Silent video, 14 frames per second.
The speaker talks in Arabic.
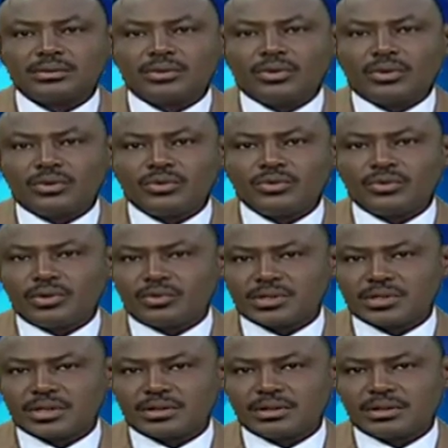عضو
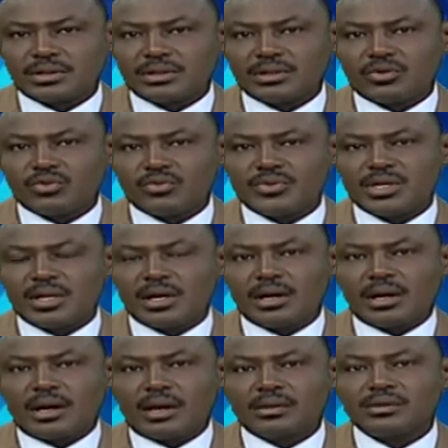الوساطة الجنوبية
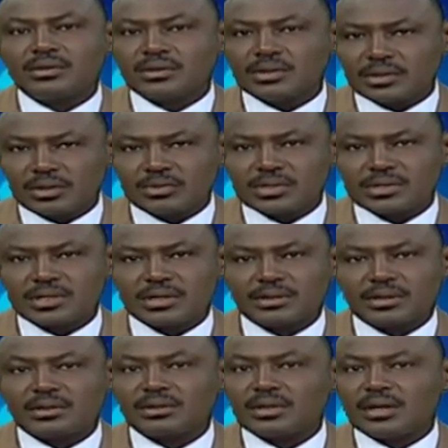عن رضا
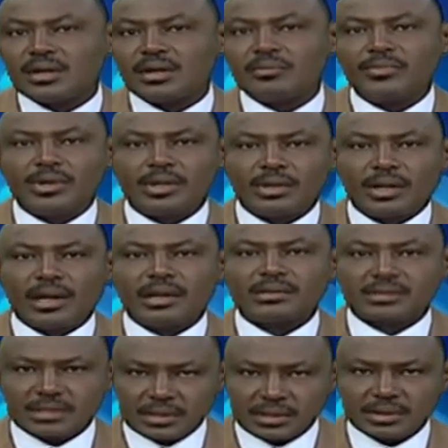الوساطة التام عن
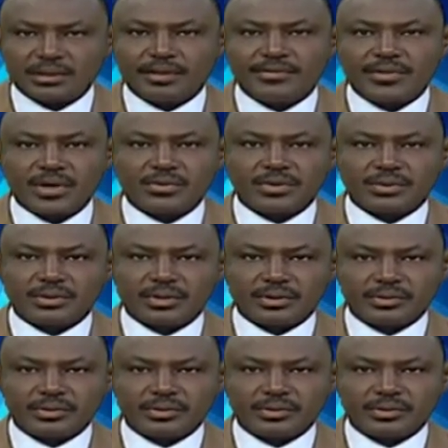سير التفاوض